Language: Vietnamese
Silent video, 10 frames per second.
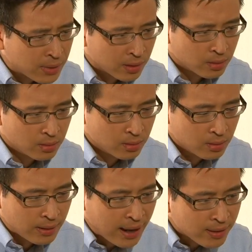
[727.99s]
này
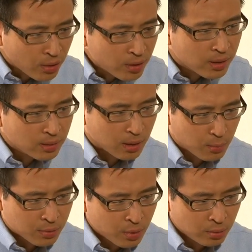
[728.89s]
anh nói cẩn thận
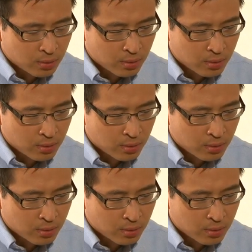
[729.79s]
một chút